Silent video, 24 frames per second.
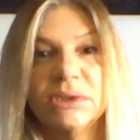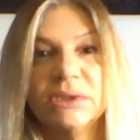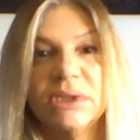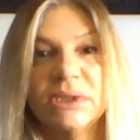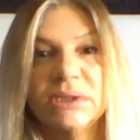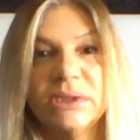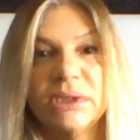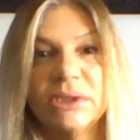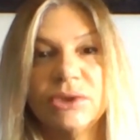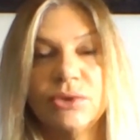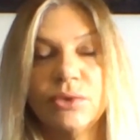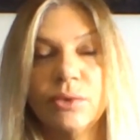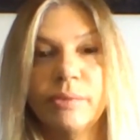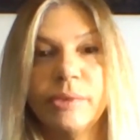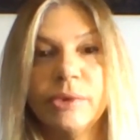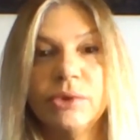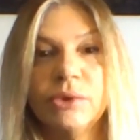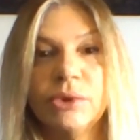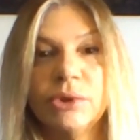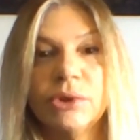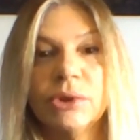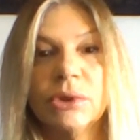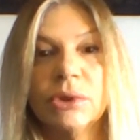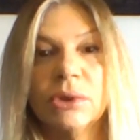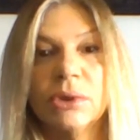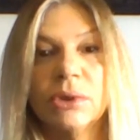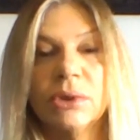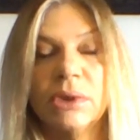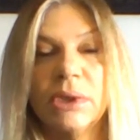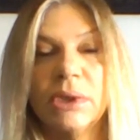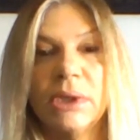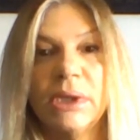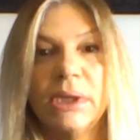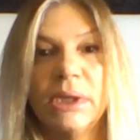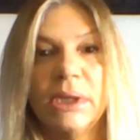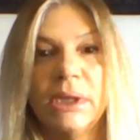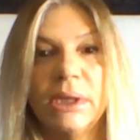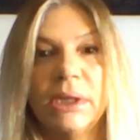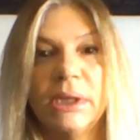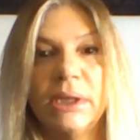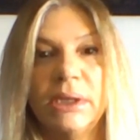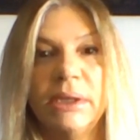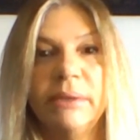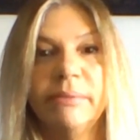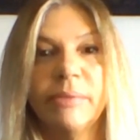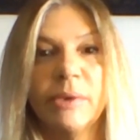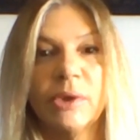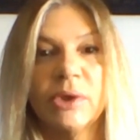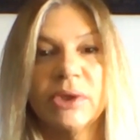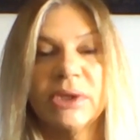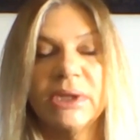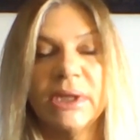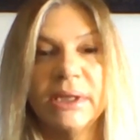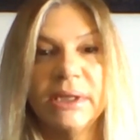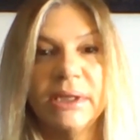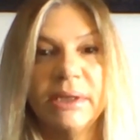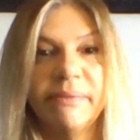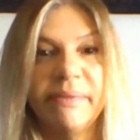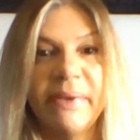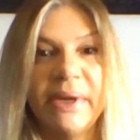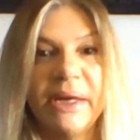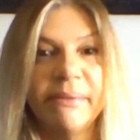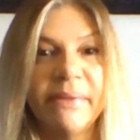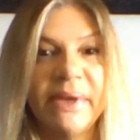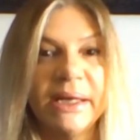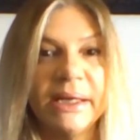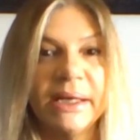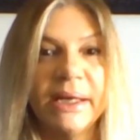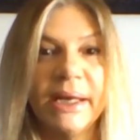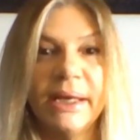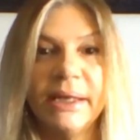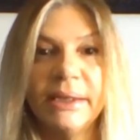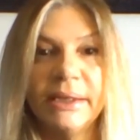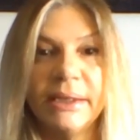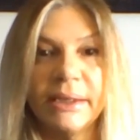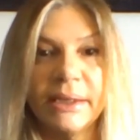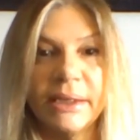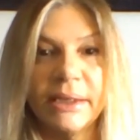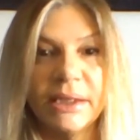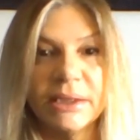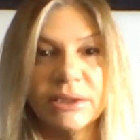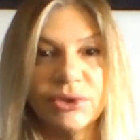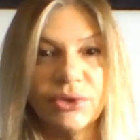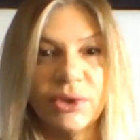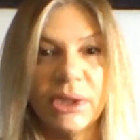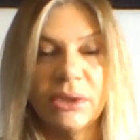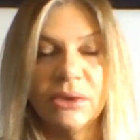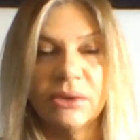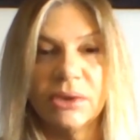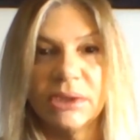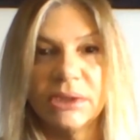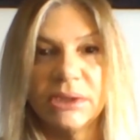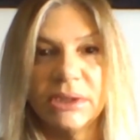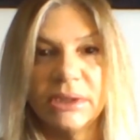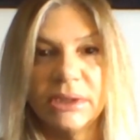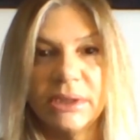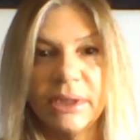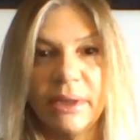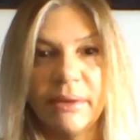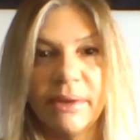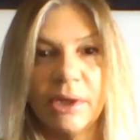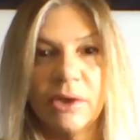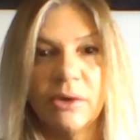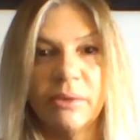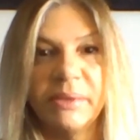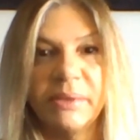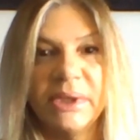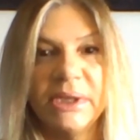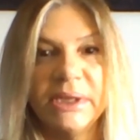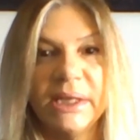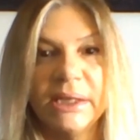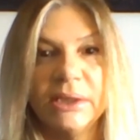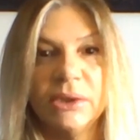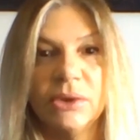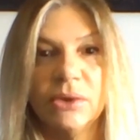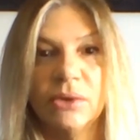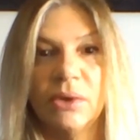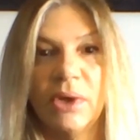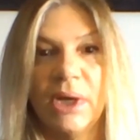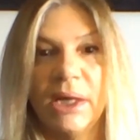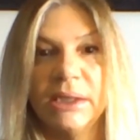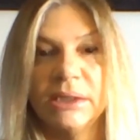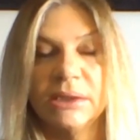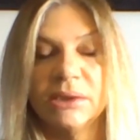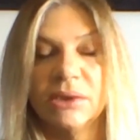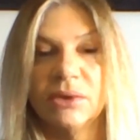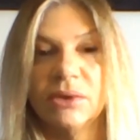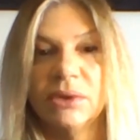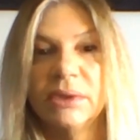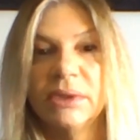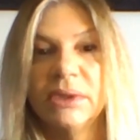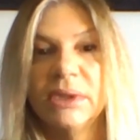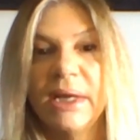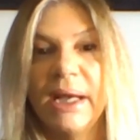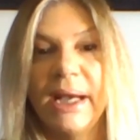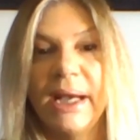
Ese es un punto eh, importante para marcar en relación a lo que te estaba comentando antes.